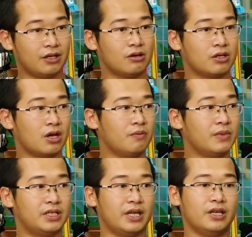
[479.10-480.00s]
thì con chó
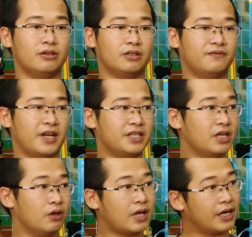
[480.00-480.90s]
mình sẽ được vệ
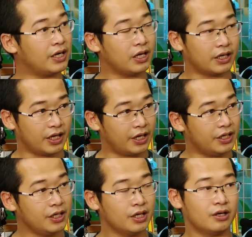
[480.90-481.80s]
sinh lỗ tai rất là
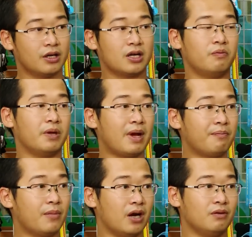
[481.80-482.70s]
kỹ nó không bị bám
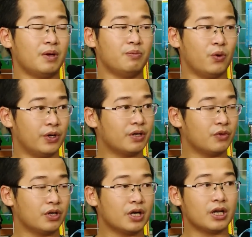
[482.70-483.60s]
bẩn bám bụi trong
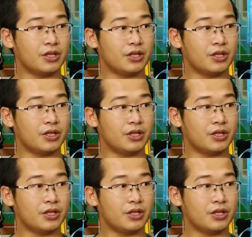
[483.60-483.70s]
đó rất là